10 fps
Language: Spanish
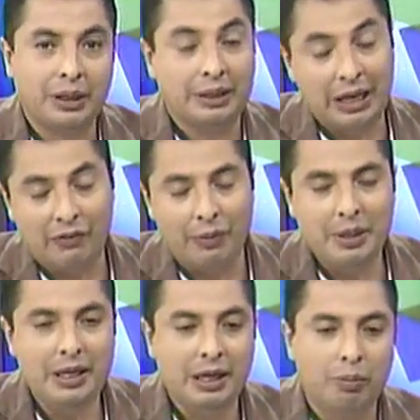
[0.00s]
tener
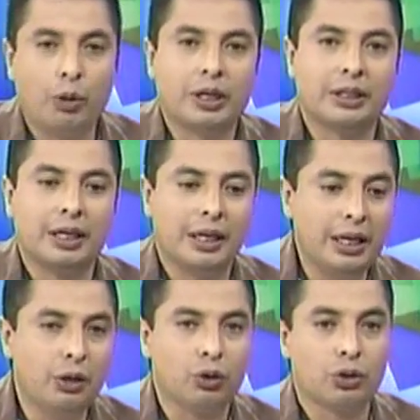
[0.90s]
familia, poder tener
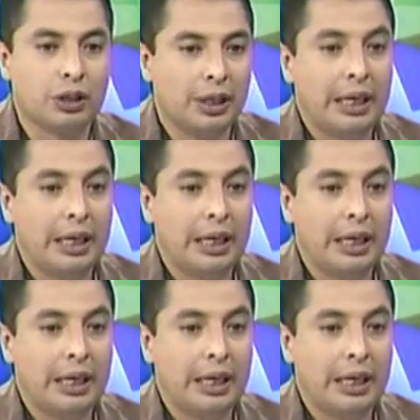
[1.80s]
hijos.